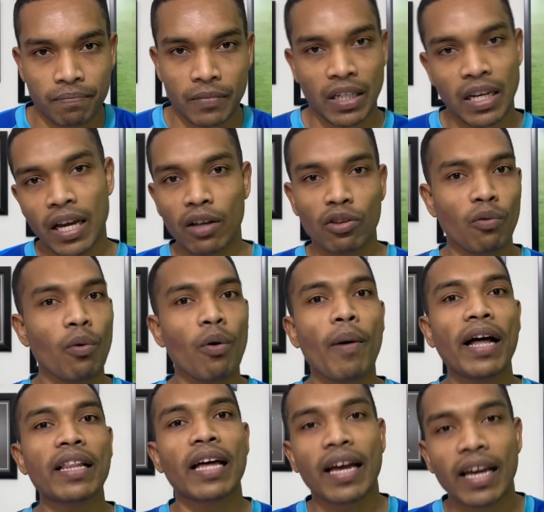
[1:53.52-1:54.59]
ठीक है तो वो
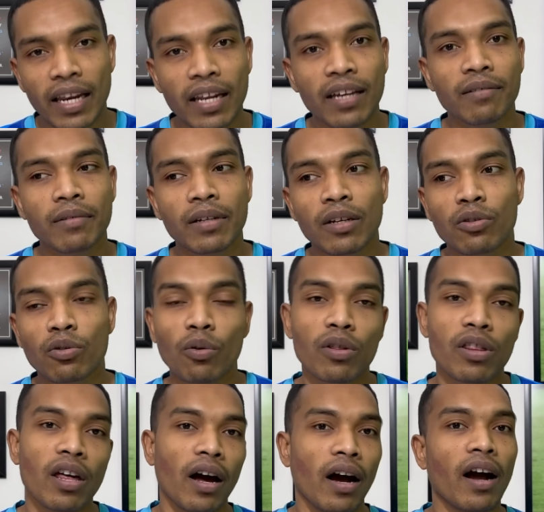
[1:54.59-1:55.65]
बात है ही नहीं तो
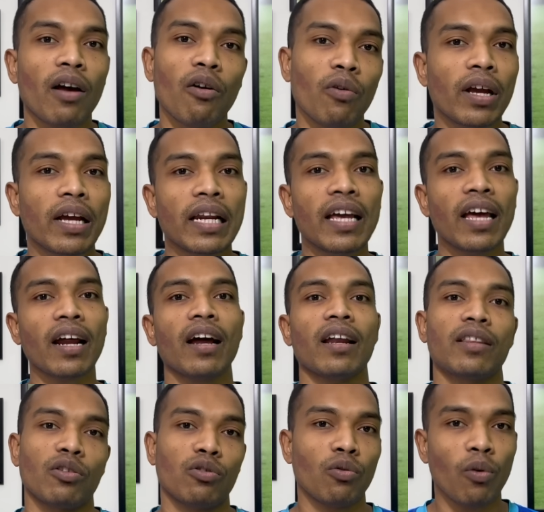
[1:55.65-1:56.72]
अगर कोई क्लियर कर
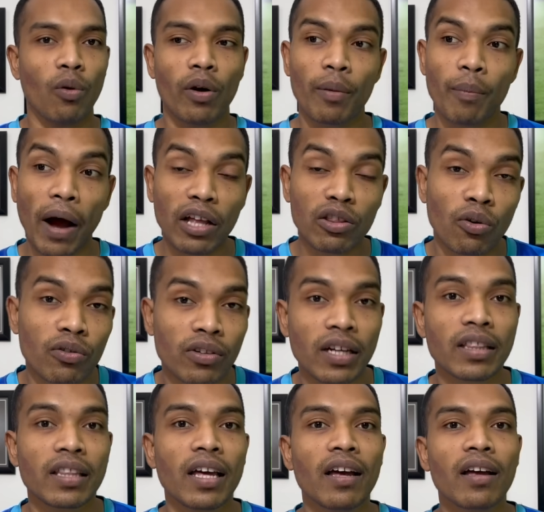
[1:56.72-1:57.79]
दे तो वो एक बात हो
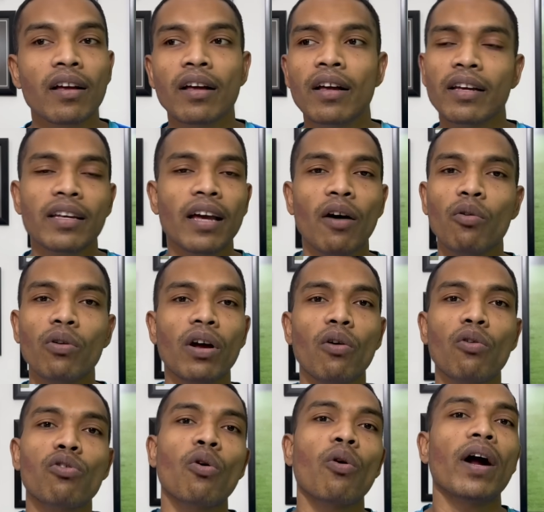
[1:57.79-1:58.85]
सकती है या उनका
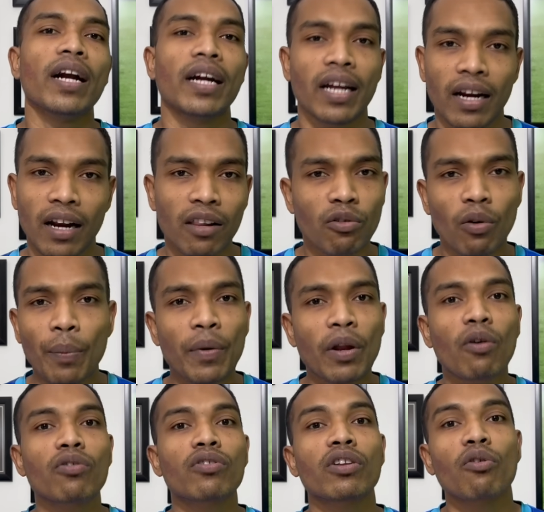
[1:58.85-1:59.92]
कुछ होगा इंटरनल तो अपने
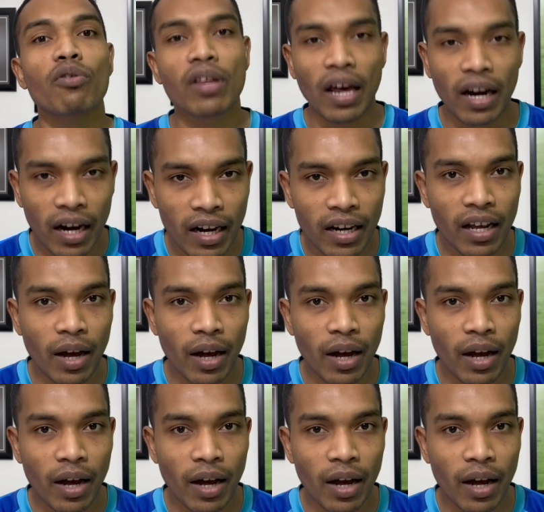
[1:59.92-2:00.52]
को उससे कुछ करना नहीं